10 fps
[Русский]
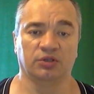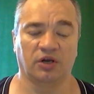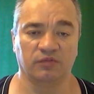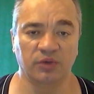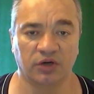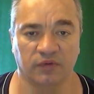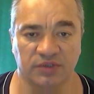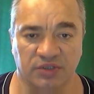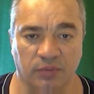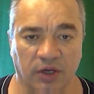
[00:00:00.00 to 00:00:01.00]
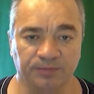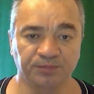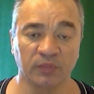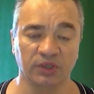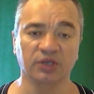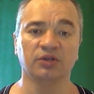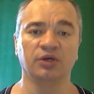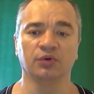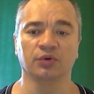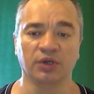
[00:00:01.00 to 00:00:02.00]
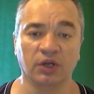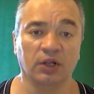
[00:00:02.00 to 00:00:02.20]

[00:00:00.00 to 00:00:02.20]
травмировать себя не дает.